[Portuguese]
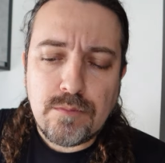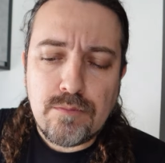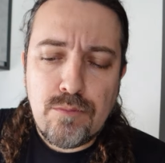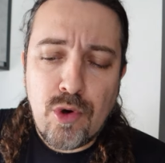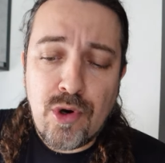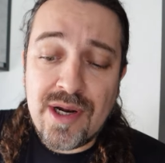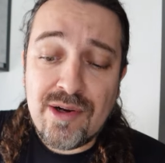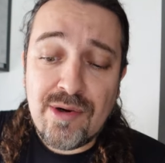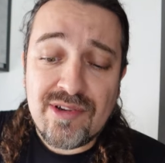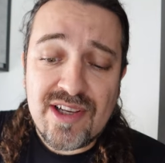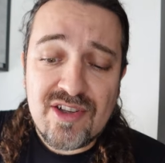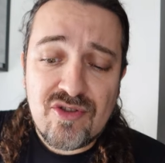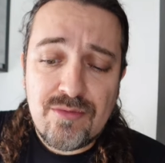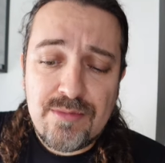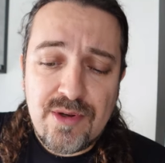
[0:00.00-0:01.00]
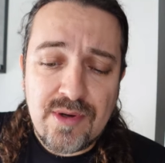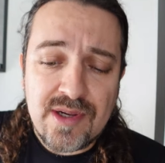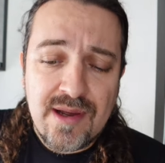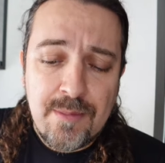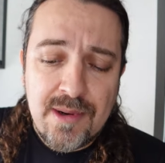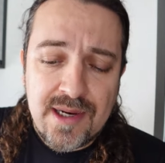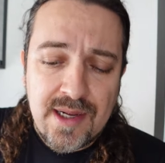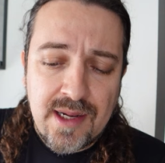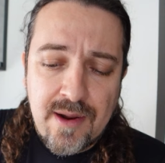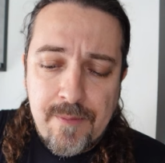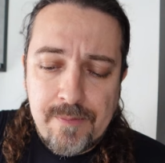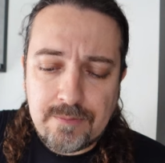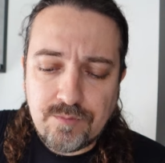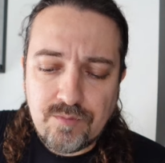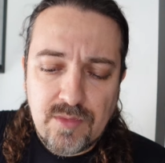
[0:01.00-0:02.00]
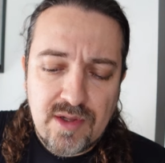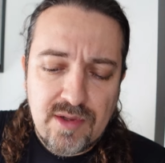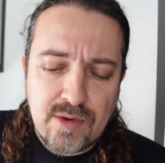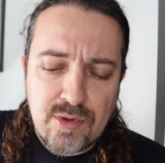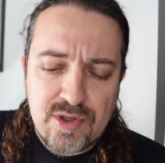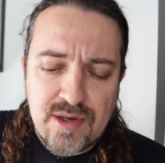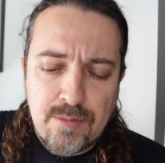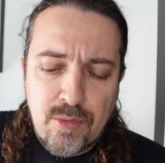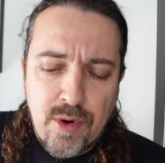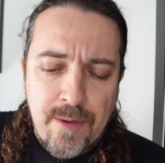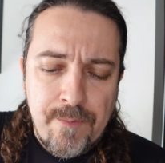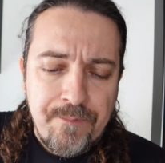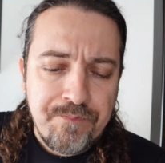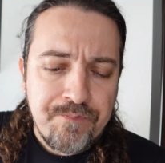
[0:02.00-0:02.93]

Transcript: Morango até sumiu aqui a banana. Tanta coisa boa